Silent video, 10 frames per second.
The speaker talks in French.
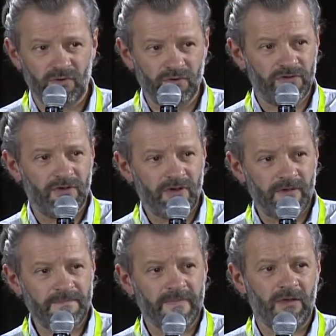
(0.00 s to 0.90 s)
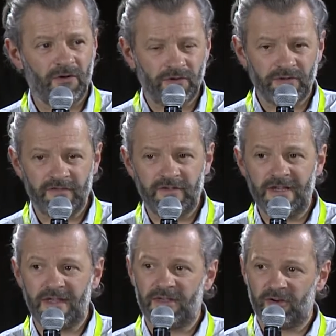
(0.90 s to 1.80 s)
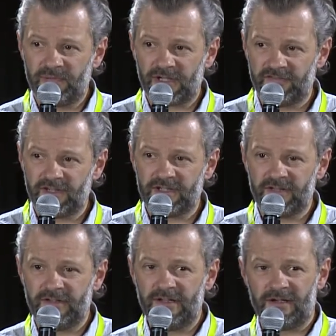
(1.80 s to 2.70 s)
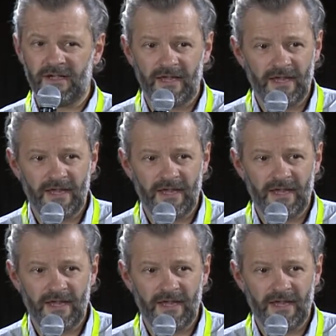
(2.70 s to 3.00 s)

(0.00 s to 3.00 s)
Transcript: au cœur, des villes et en périphérie des villes.